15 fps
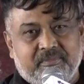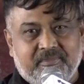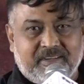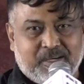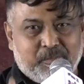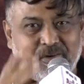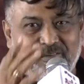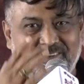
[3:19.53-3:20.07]

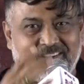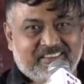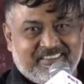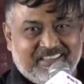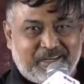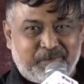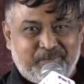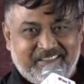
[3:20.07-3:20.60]
வெக்கப்படுவார்
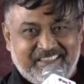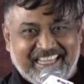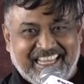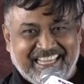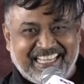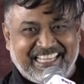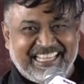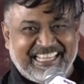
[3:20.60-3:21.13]
சாரை பற்றி
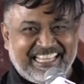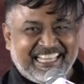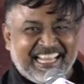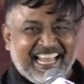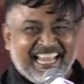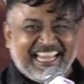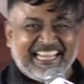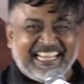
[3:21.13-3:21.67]

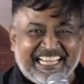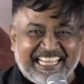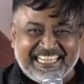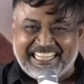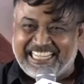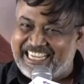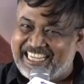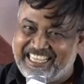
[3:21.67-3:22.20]

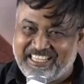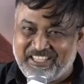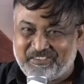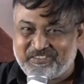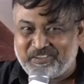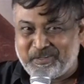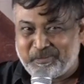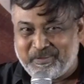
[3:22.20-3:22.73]
நிறைய இதாக
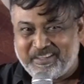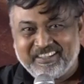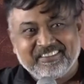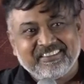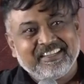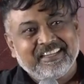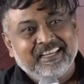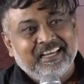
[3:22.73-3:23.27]
சொன்னோம்னா
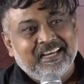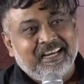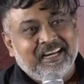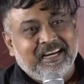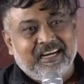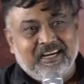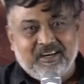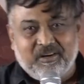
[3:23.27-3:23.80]

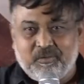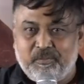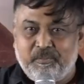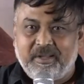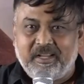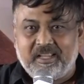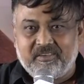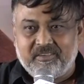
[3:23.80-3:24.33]

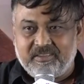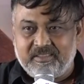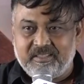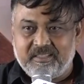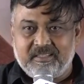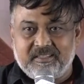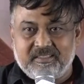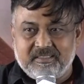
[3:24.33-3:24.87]
உண்மையிலேயே
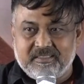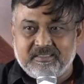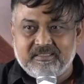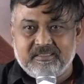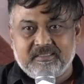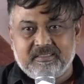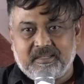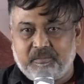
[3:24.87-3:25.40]
வந்து
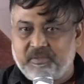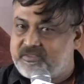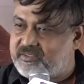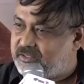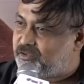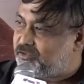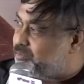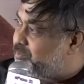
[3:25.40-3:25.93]
ரொம்ப
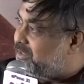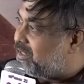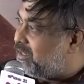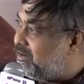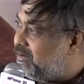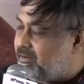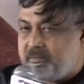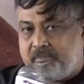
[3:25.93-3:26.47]
சந்தோஷமான
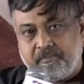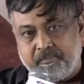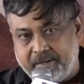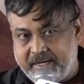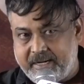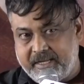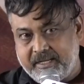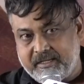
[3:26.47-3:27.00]

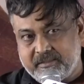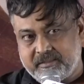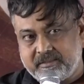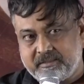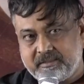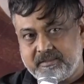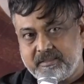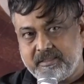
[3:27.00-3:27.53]
மேடை
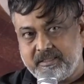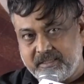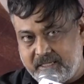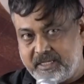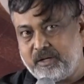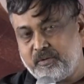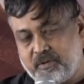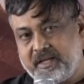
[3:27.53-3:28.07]
இது
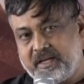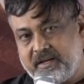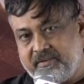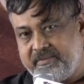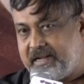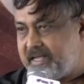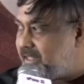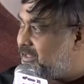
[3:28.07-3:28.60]
என்னுடைய
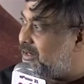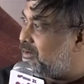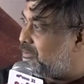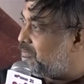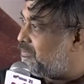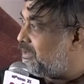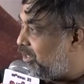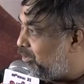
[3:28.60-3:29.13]
விழா தான்
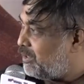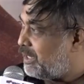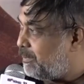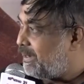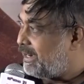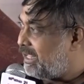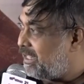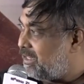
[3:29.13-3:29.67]
என்னுடைய
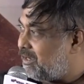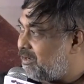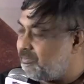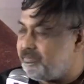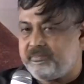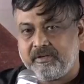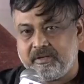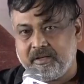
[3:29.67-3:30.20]
மேடை தான்
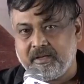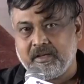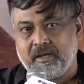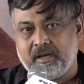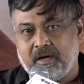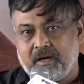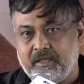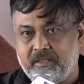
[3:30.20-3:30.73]

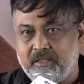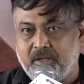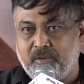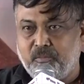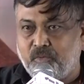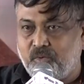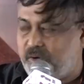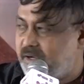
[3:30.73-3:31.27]
இந்த
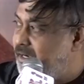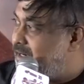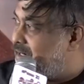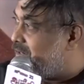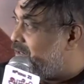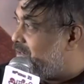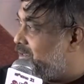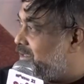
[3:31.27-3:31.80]
முருகன்
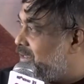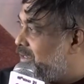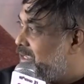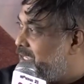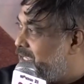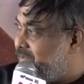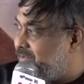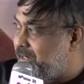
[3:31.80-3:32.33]

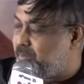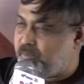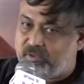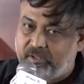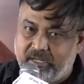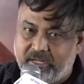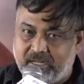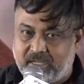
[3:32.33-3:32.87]
இவங்கெல்லாம்
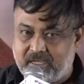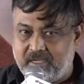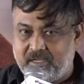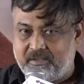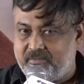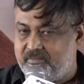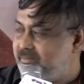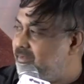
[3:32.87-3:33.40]
முதல்ல எனக்கு
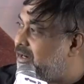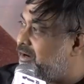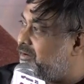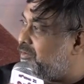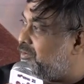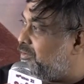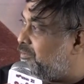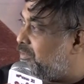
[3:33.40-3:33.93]
அவர்